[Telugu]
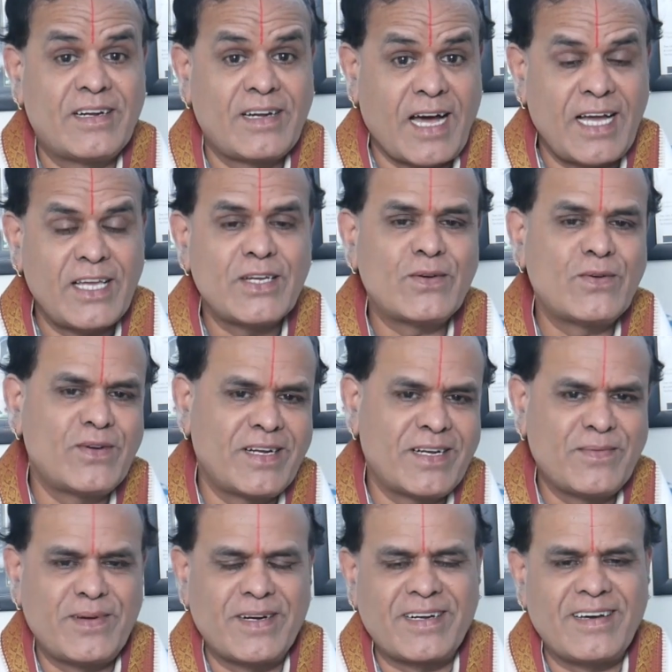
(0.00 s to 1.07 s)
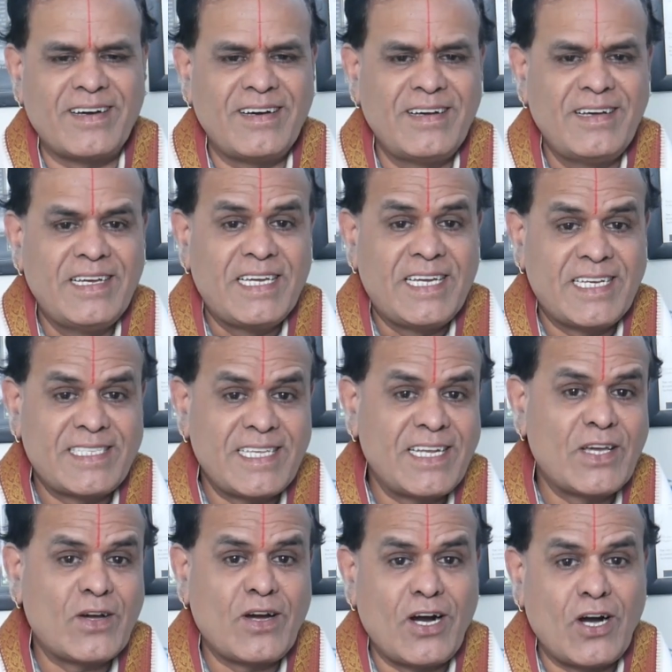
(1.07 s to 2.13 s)
నాయకుడు అన్నమాట
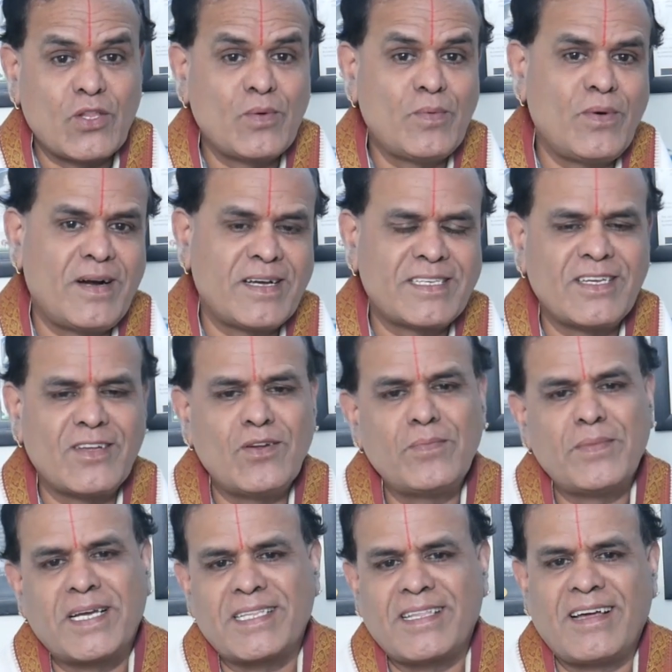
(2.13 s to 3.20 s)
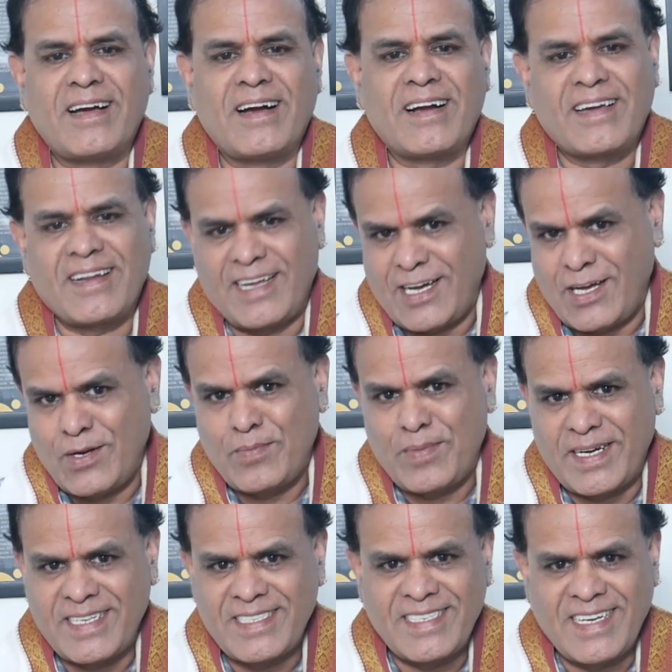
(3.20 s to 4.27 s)
ఇతని యొక్క అదుపు ఆజ్ఞలో మిగతా గ్రహాలు
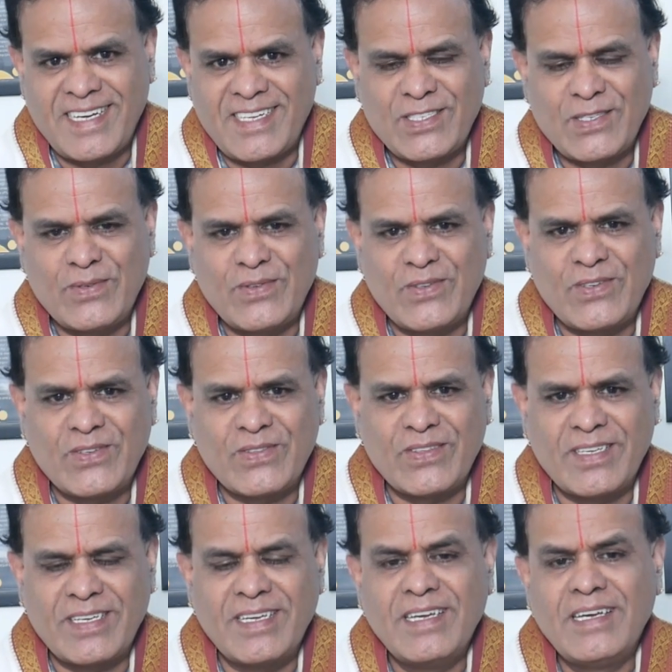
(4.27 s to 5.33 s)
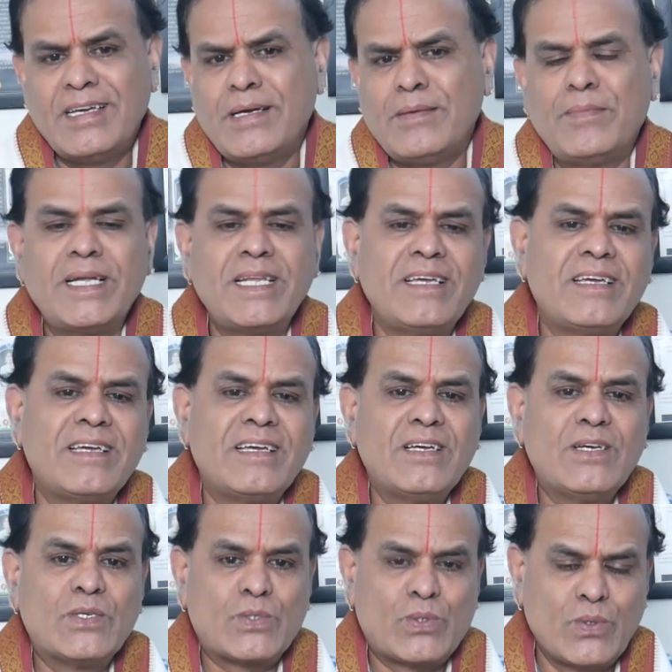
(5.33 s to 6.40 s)
పనిచేయాల్సి ఉంటుంది మరి
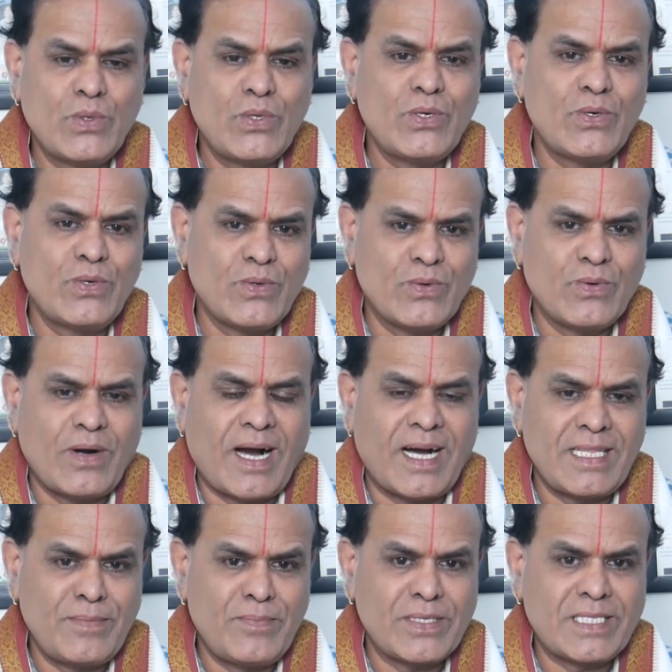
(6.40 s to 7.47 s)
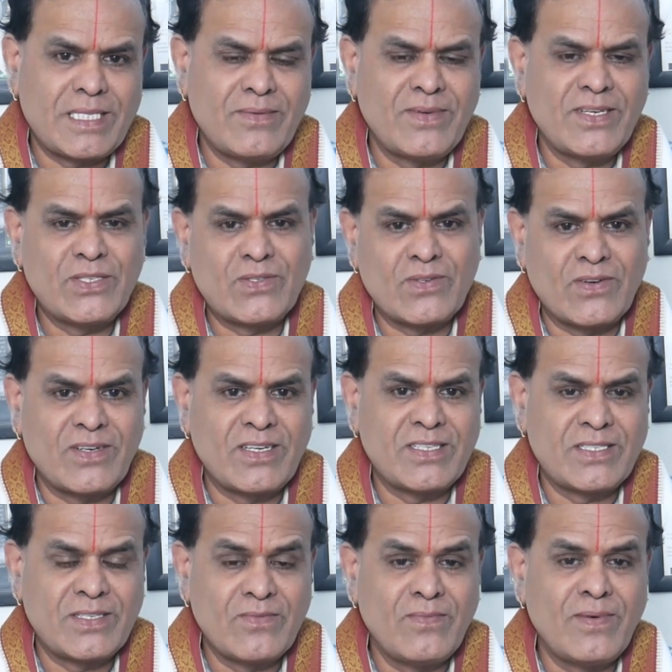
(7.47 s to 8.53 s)
సూర్యుడు ఆధిపత్యం
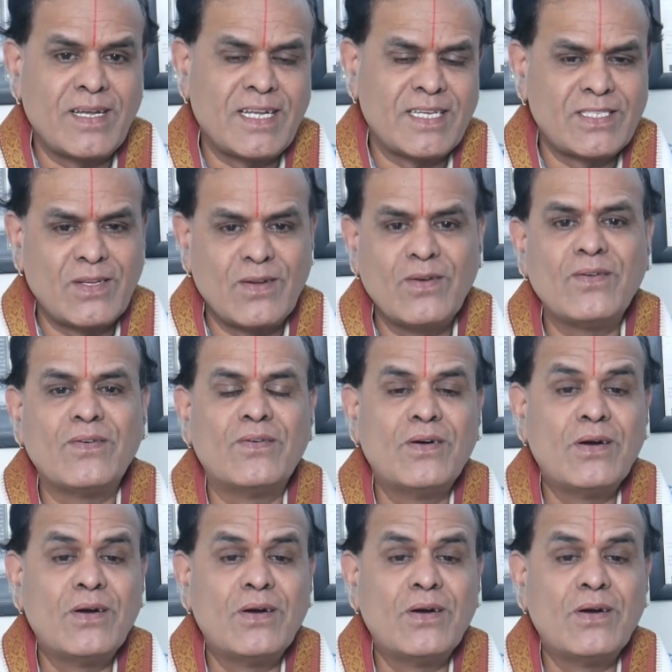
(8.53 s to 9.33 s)
వహిస్తున్నటువంటి సింహరాశిలో